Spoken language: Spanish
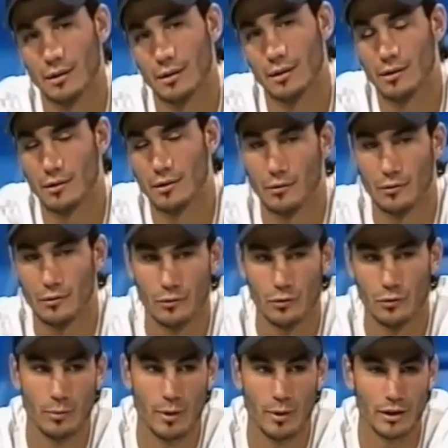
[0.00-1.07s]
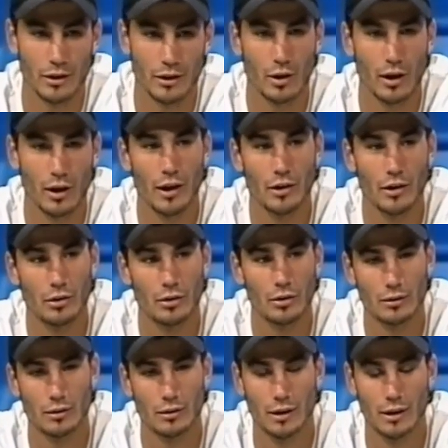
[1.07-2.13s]
Eh, fue un partido
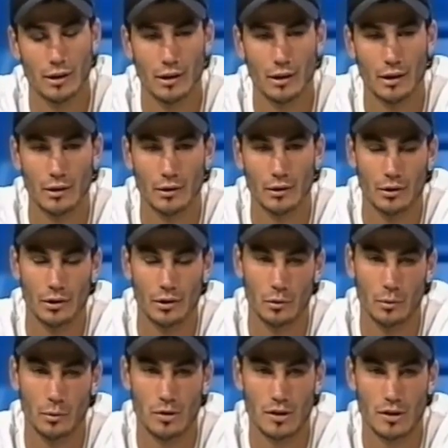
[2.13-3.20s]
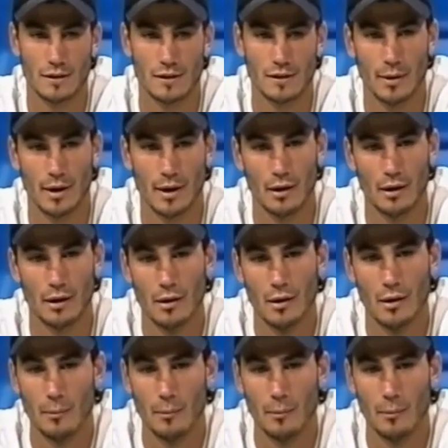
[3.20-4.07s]
raro, eh, donde tuvimos chance para,